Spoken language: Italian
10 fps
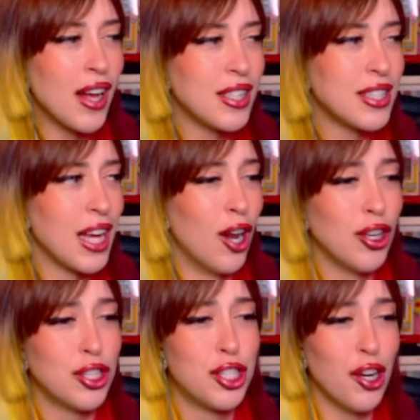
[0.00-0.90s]
Se
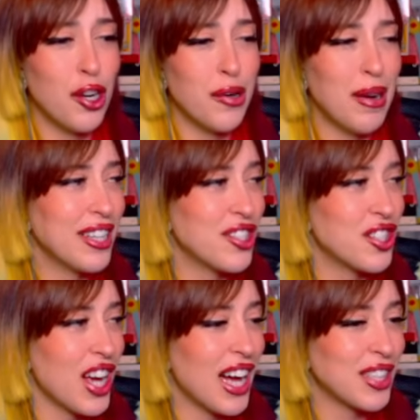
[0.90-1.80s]
lo sono
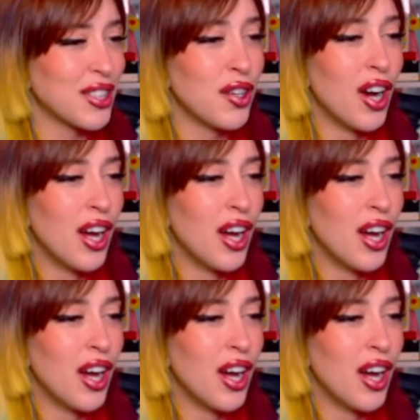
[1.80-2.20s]
mangiato!